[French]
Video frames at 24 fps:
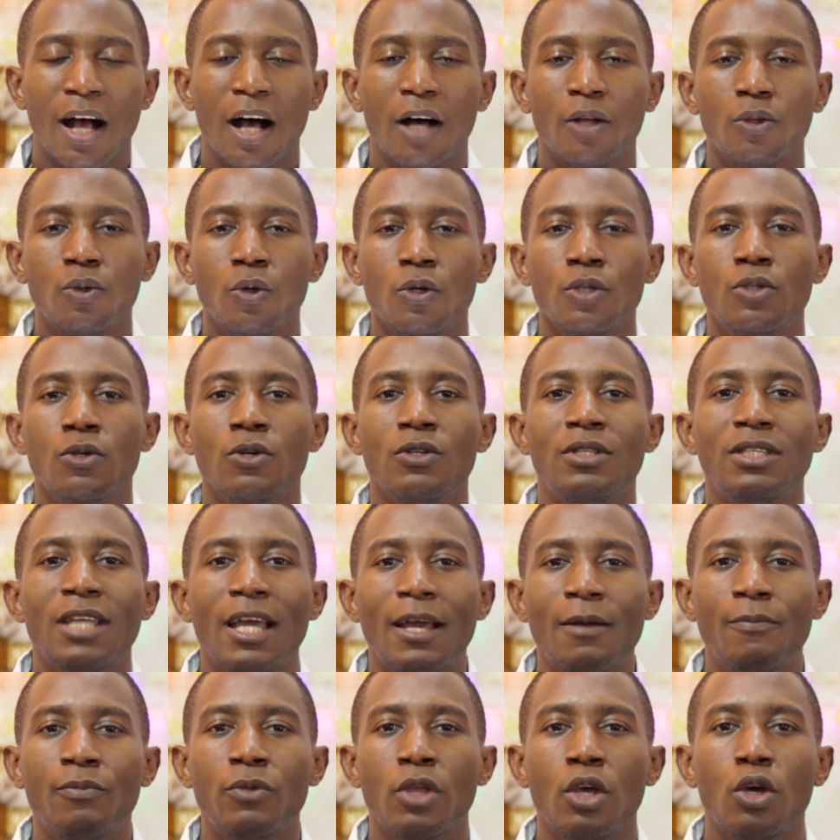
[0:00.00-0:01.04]
En d'autres
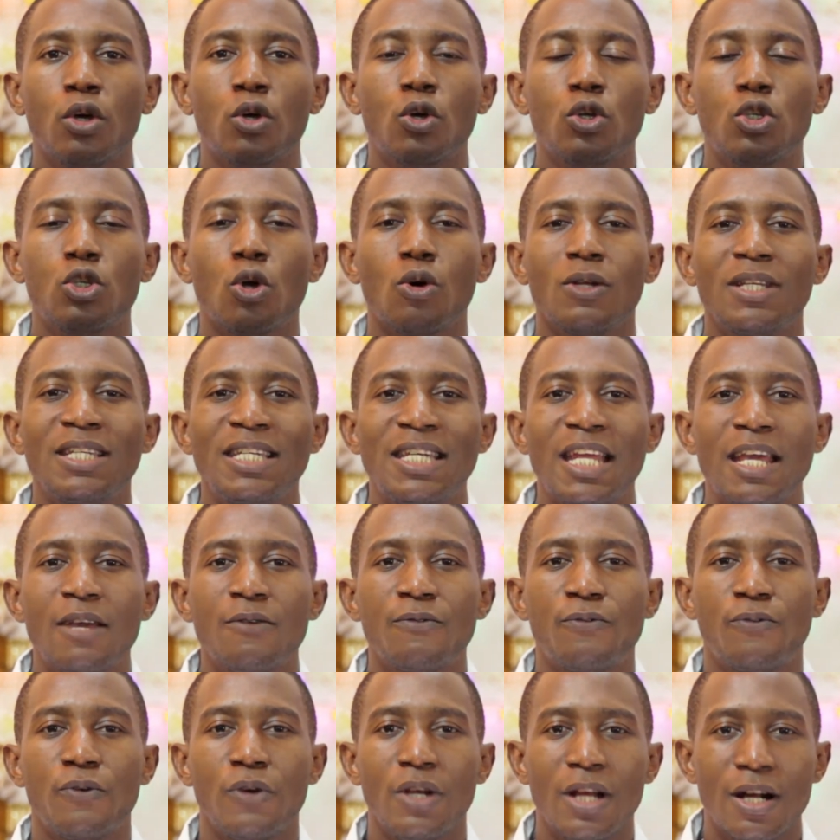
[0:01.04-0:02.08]
termes, que ton
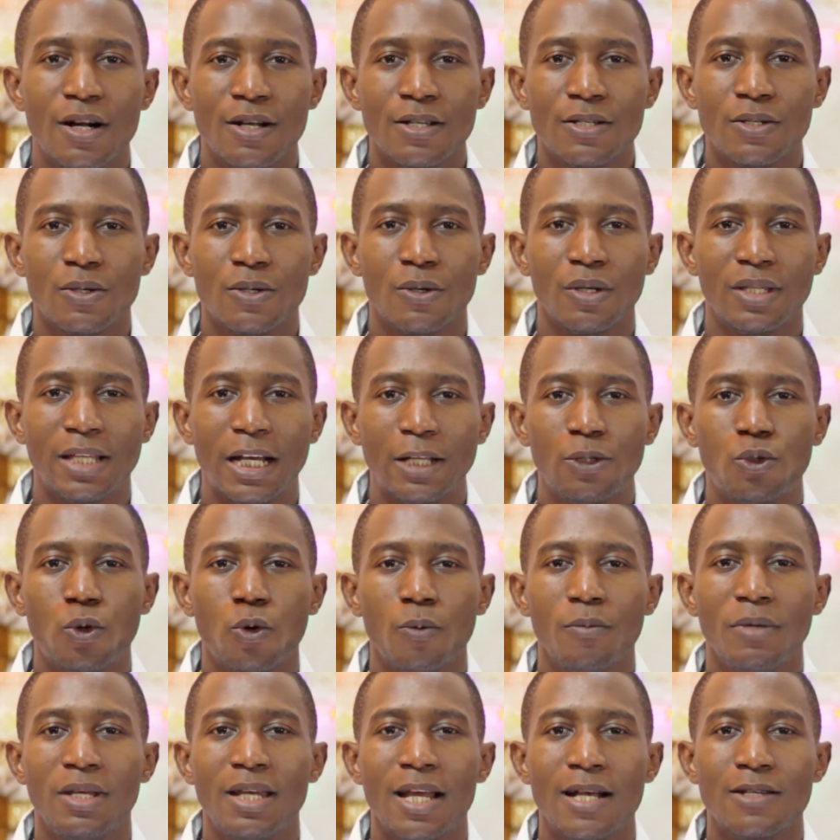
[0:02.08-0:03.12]
influence, que ta
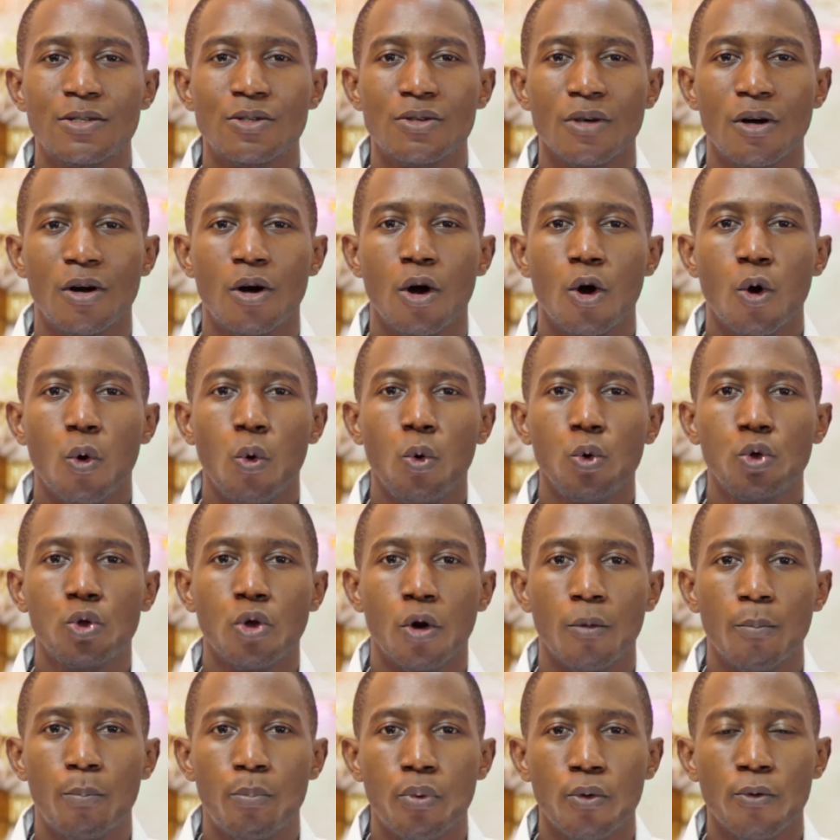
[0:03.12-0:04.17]
domination ou
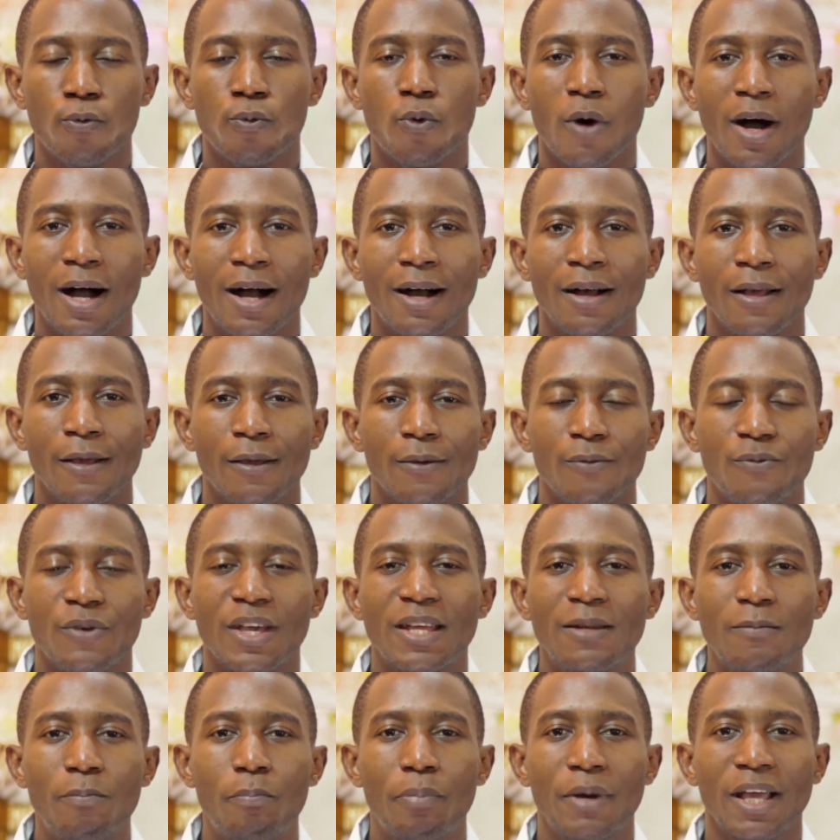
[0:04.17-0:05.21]
ton pouvoir
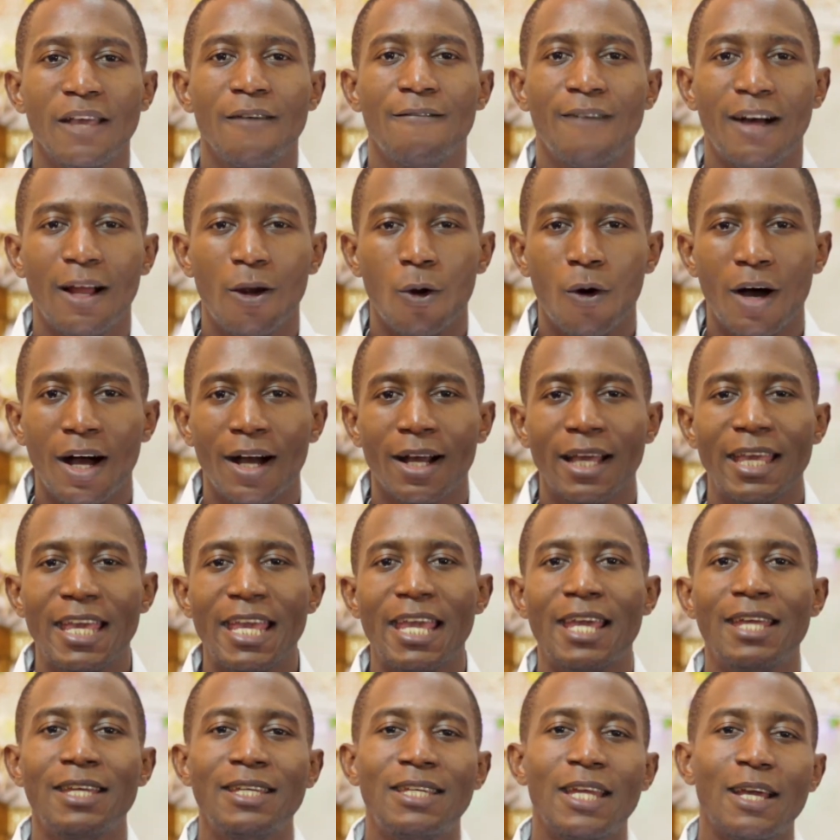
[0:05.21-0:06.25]
viennent prévaloir
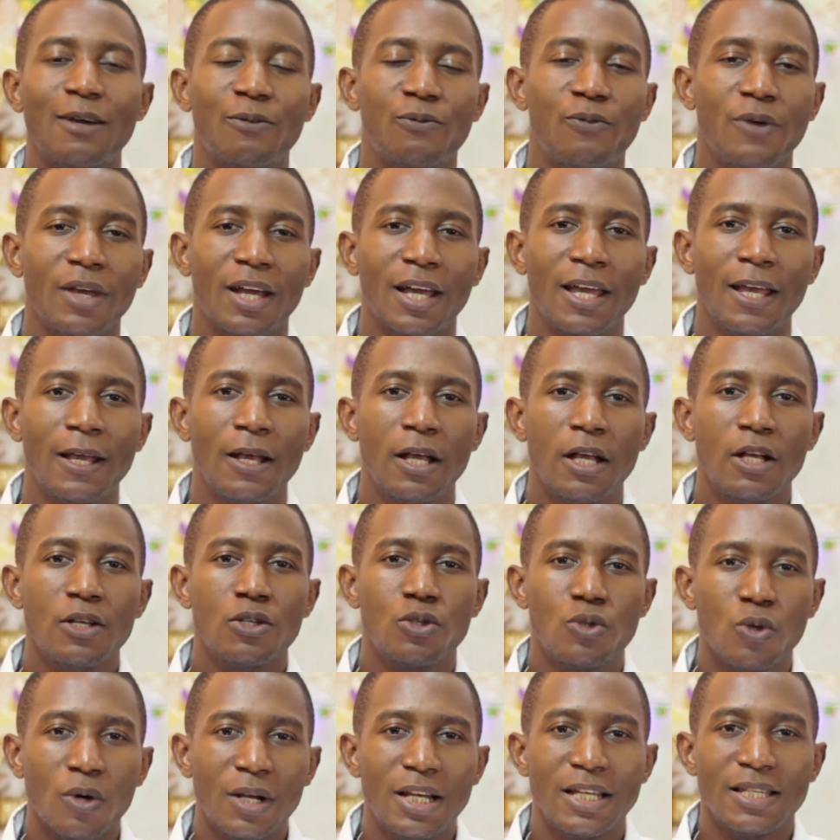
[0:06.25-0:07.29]
et interférer
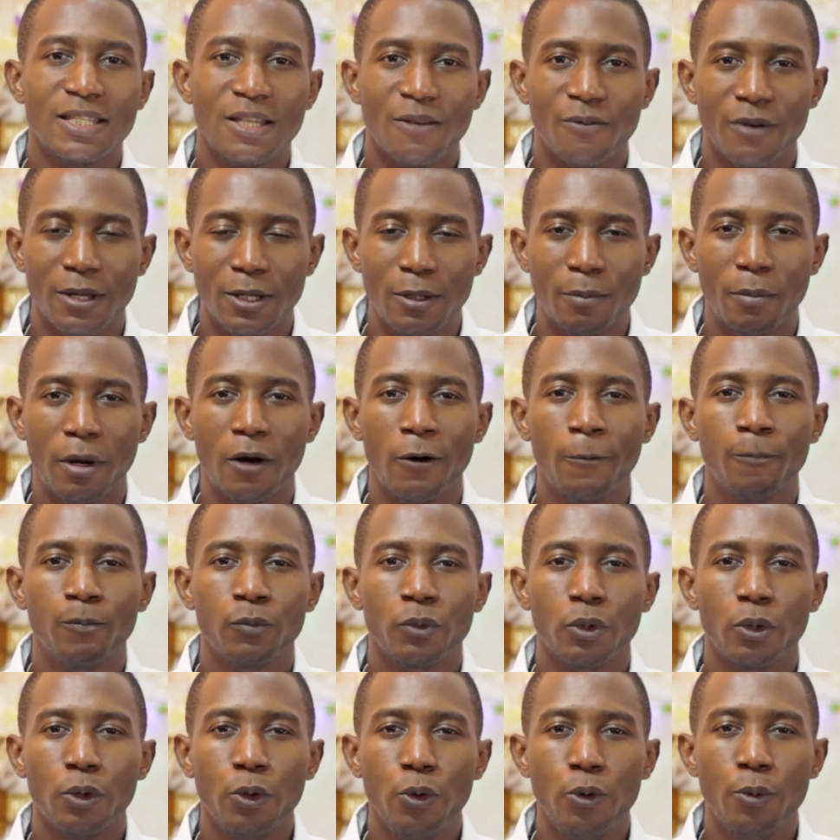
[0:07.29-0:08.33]
sur les événements
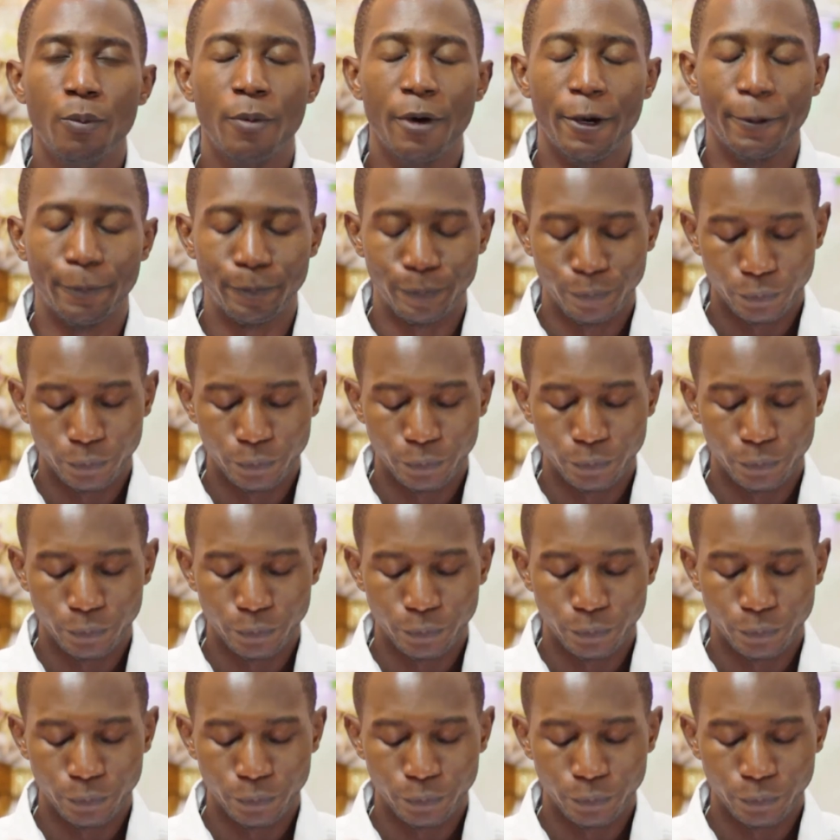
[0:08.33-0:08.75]
humains.